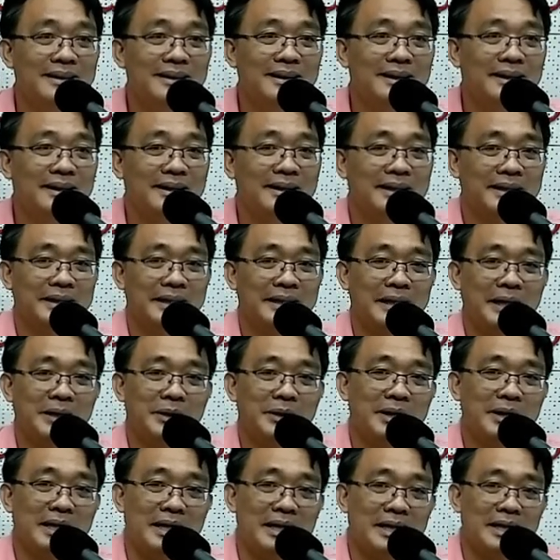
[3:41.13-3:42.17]
Iti dayti
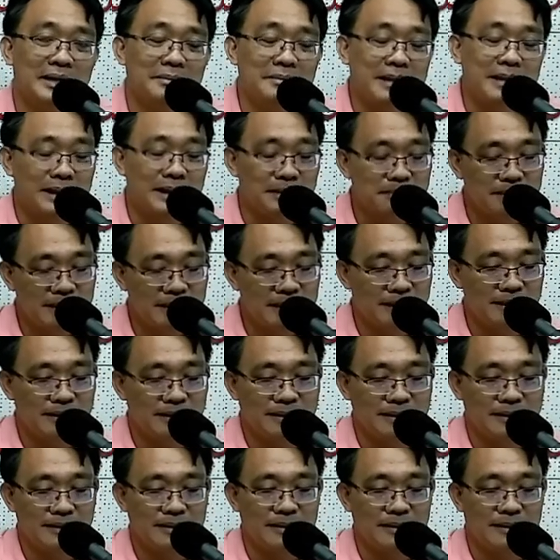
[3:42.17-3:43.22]
nga malamanan
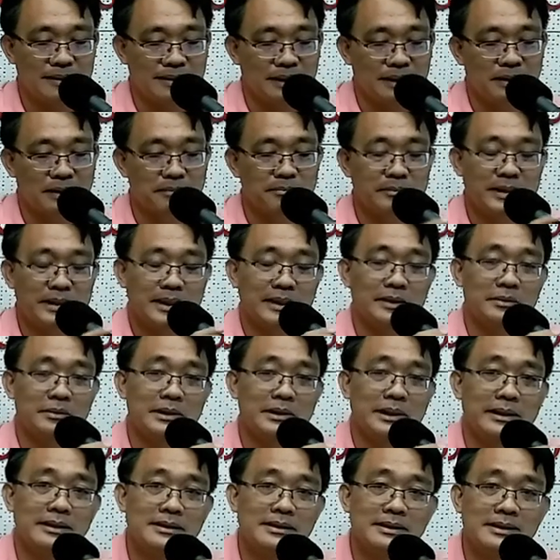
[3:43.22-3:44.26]
iti uh,
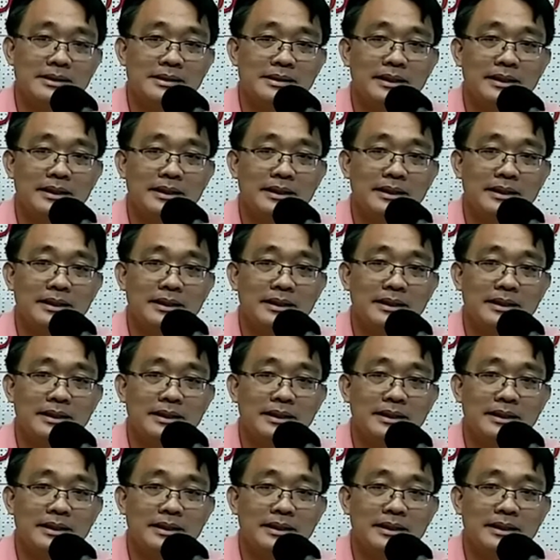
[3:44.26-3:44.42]
Miyerkules,